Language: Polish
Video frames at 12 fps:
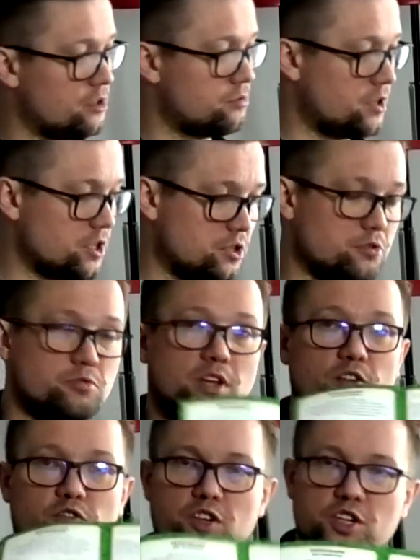słuchajcie,
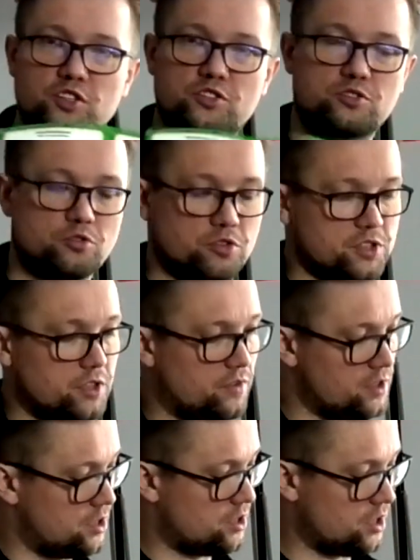tutaj w instrukcji,
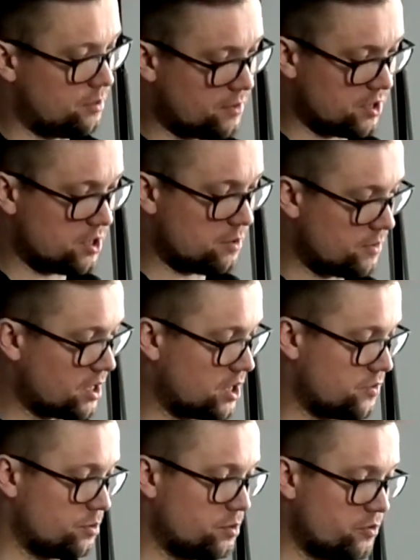więc jeżeli będziecie mieli
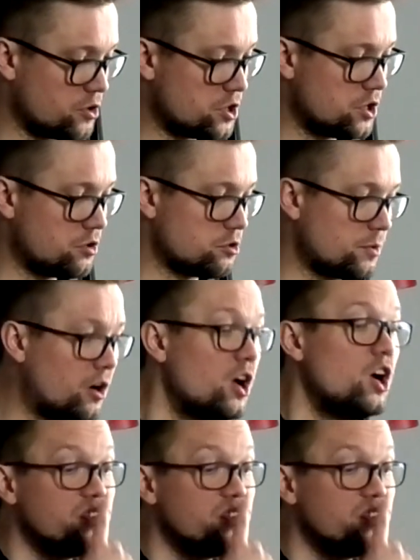jakieś wątpliwości, to śmiało.